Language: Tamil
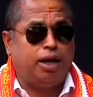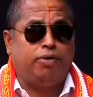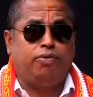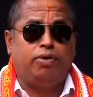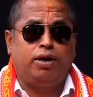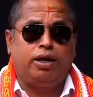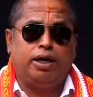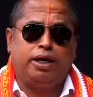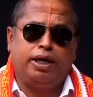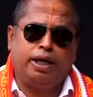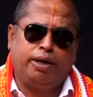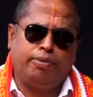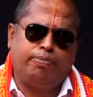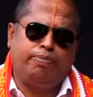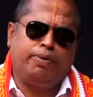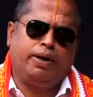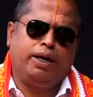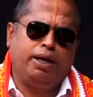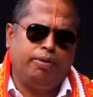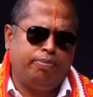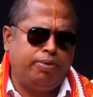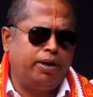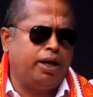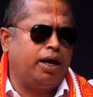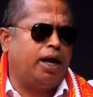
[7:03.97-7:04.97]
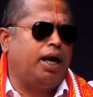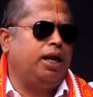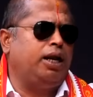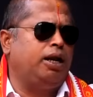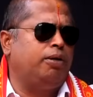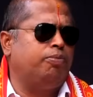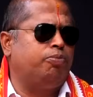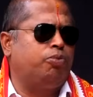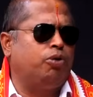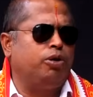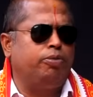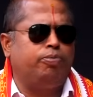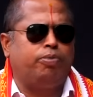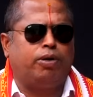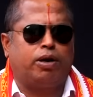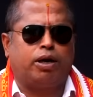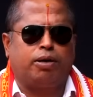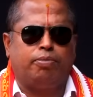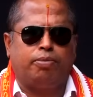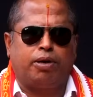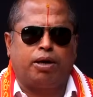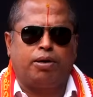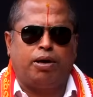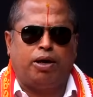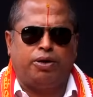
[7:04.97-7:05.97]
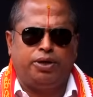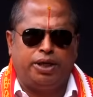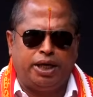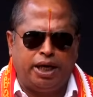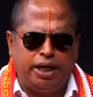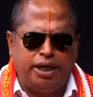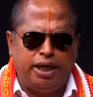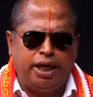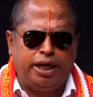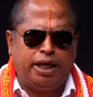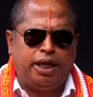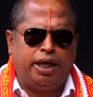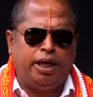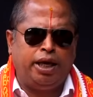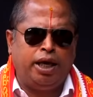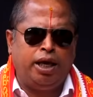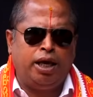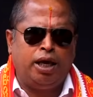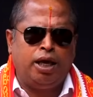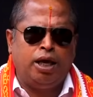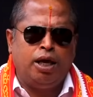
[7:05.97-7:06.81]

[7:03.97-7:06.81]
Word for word: லெவலில் இன்றைக்கி பெரிய பெரிய ஆள்லாம் போய் பாருங்க மேடம் என்னைக்கு